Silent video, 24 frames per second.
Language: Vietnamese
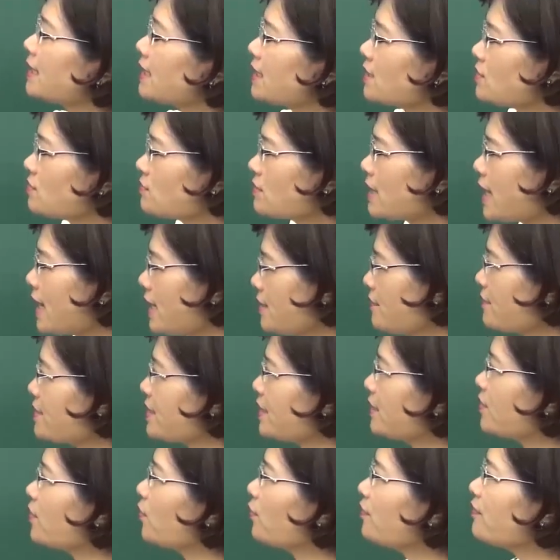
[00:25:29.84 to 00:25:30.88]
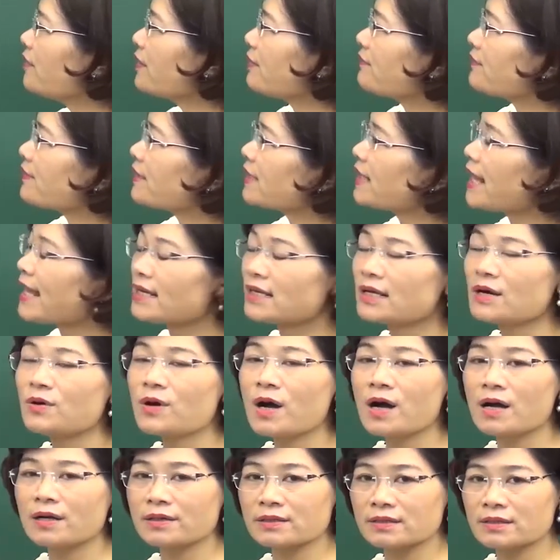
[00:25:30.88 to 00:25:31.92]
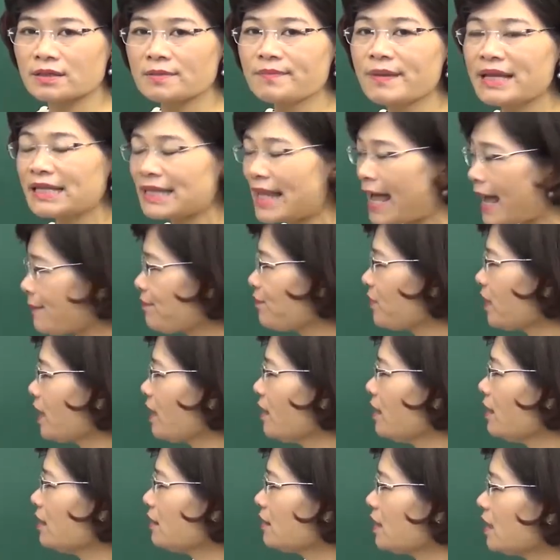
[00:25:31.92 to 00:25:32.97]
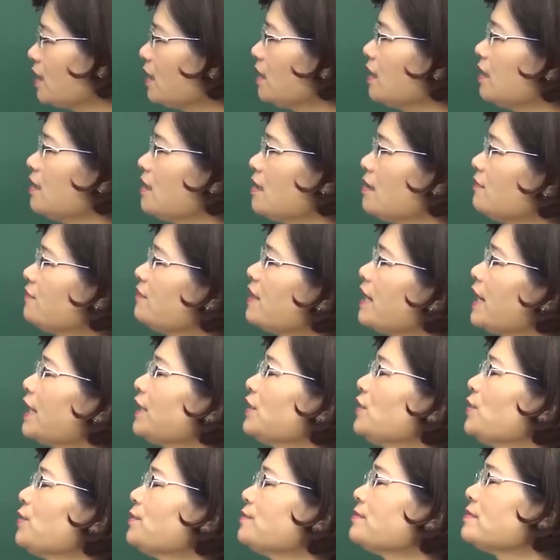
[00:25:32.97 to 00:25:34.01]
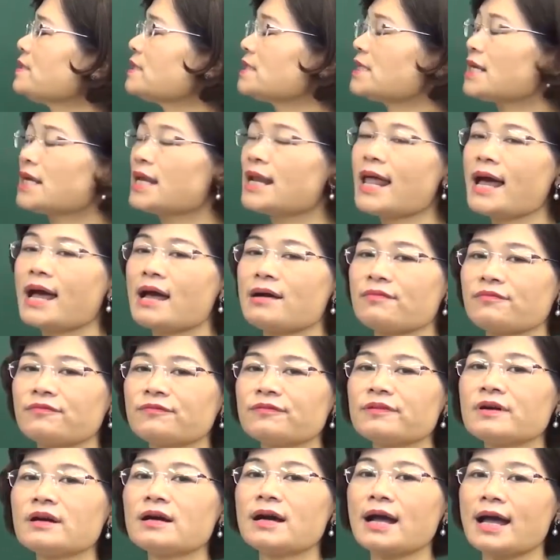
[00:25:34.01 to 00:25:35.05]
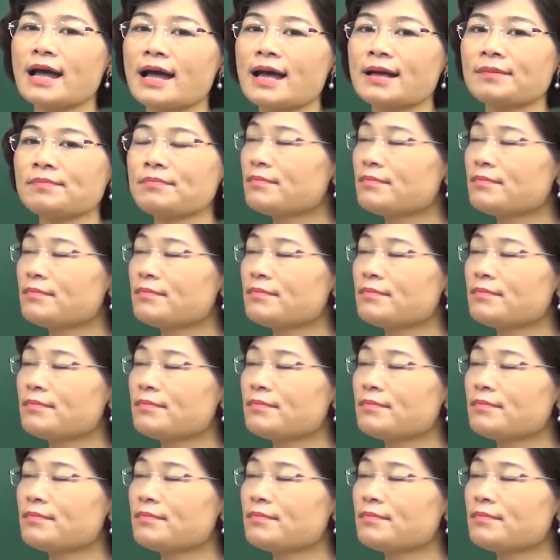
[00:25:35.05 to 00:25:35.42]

thì chúng ta lưu ý đối với lại câu hỏi thứ 18 thì phương án đúng chính là phương án